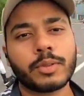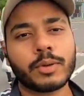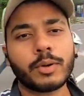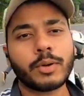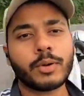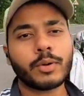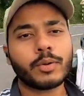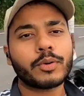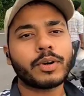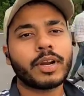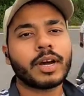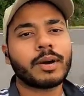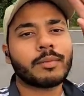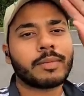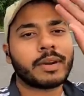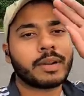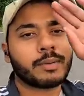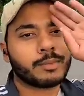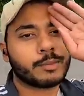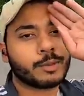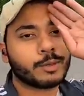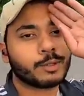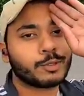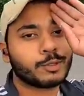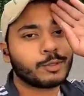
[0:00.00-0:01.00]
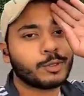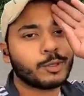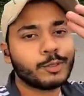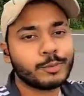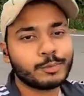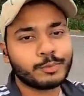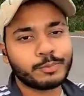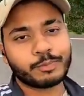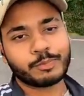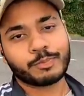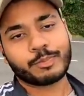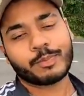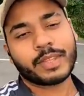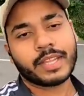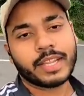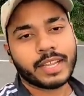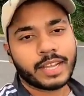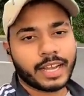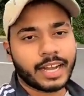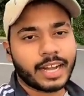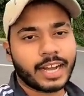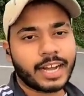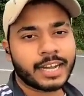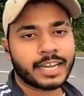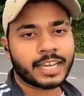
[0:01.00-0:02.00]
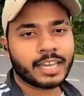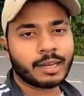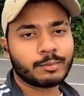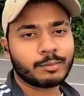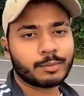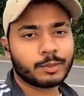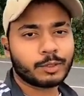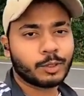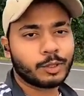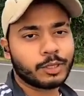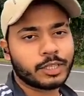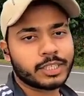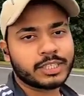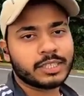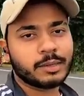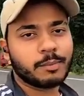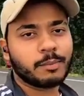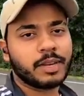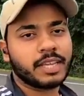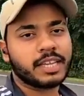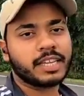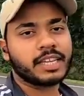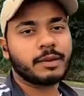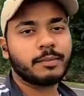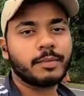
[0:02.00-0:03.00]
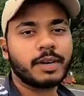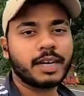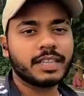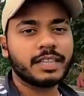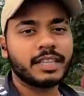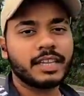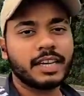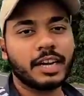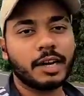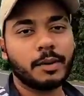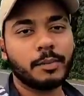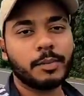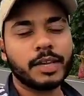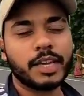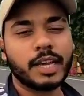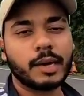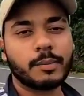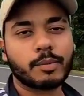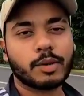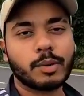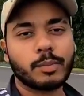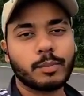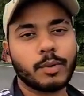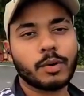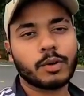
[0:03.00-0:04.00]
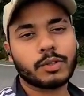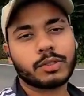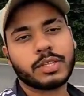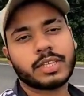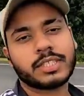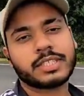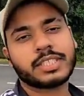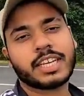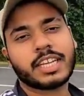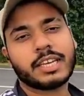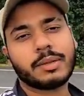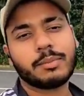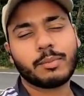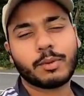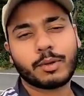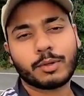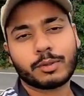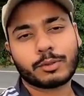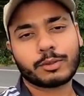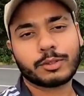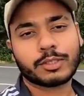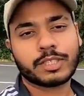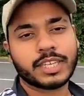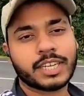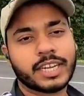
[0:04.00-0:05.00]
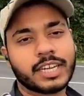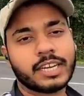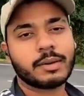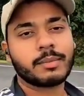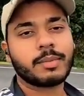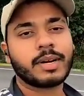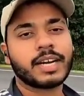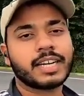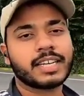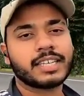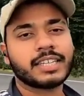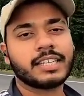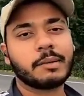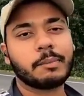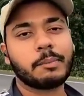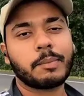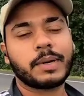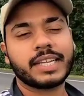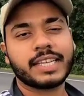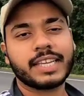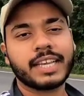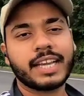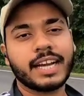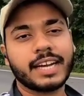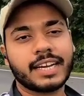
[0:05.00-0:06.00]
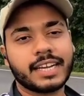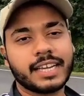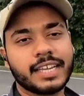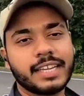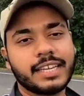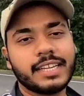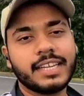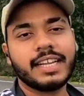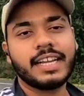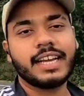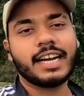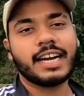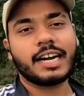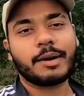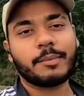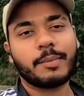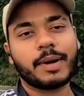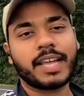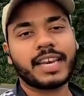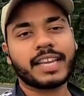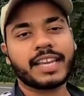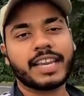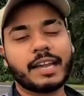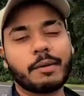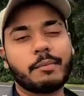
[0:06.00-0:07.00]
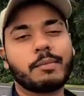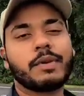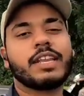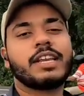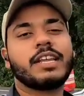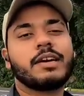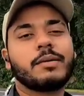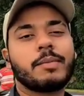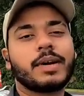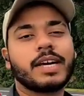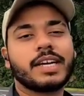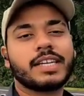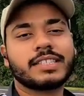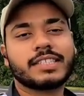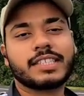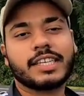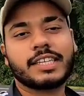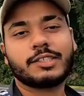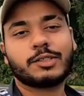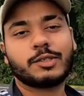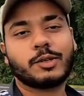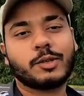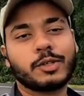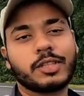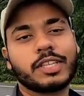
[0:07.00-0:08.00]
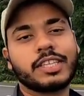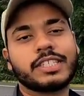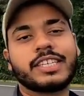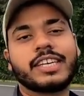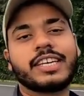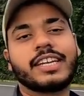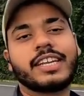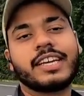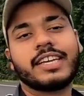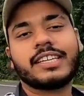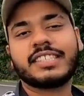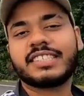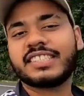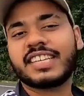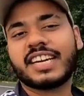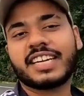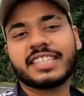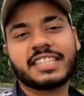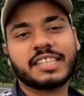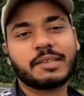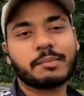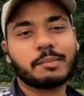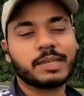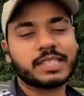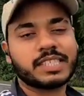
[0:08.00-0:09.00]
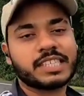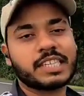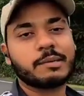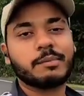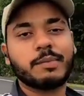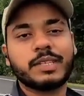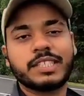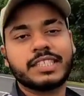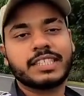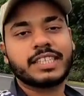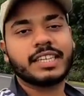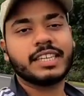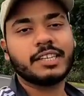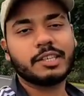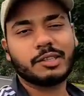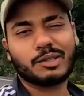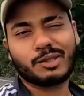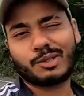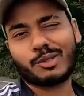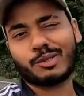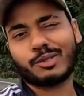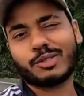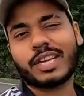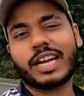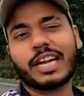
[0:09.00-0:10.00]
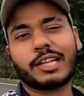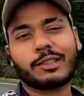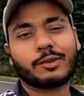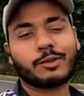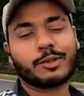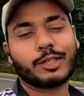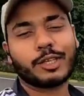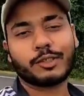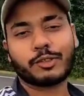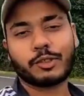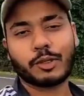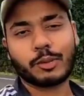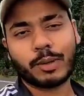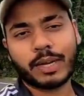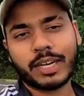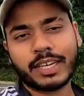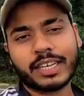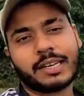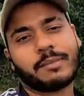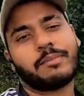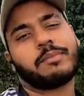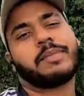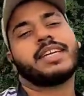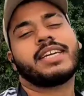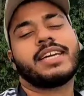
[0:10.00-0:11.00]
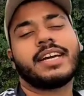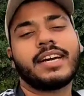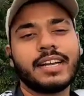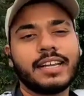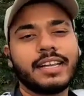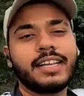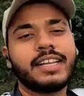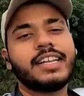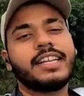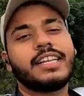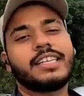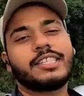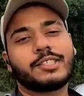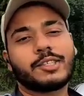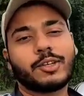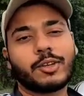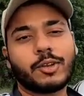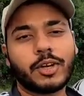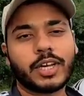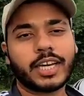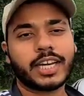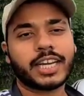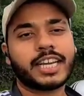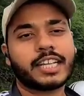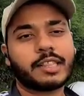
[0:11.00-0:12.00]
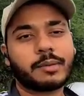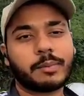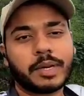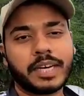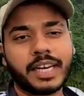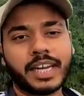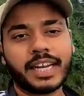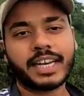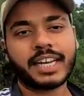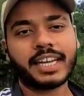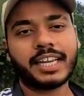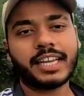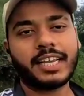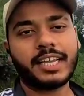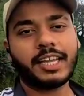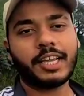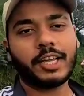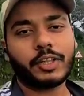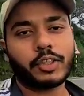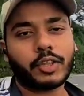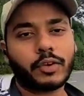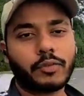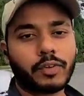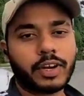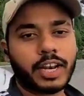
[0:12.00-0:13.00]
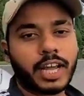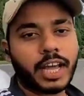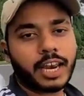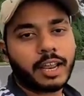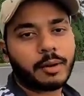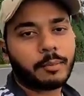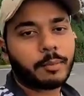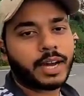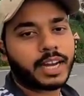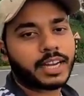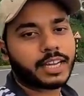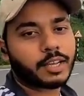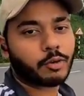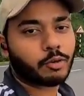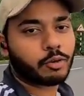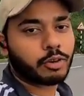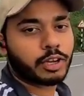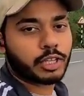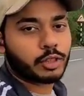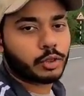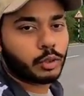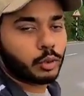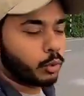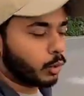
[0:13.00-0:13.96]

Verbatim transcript: तो राम राम दोस्तों आ गए हम छोटे से ब्रेक के बाद अभी आपको बहुत नज़ारे बहुत कुछ दिखाना बाकी था पर क्या गए हमारे कैमरे ने हमारा साथ छोड़ता जा रहा है सात एक परसेंट बची है तो सात होता है शुभंक हमने कहा चलो लगे हाथ बनाई ले तो फिलहाल हम आके रुके हैं